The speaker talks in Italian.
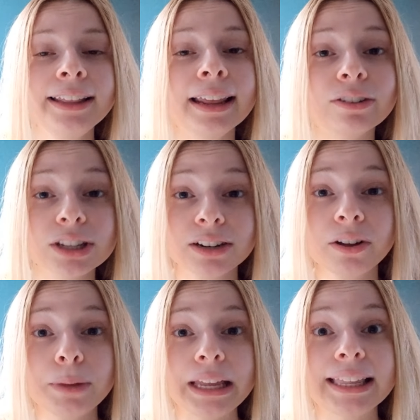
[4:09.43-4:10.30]
nella vostra
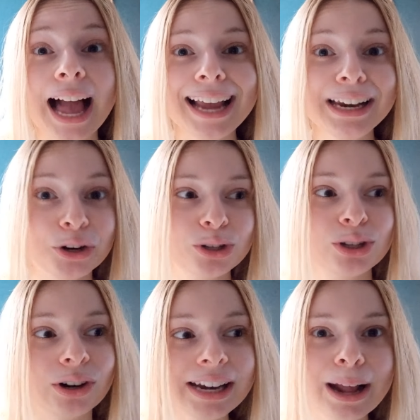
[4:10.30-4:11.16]
famiglia il
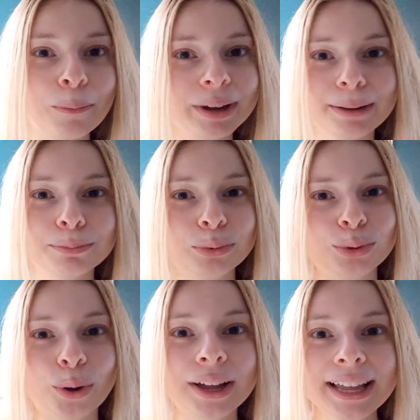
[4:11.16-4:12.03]
nostro Liam che
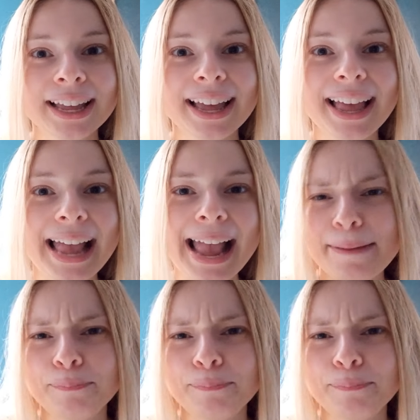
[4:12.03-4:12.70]
appunto è,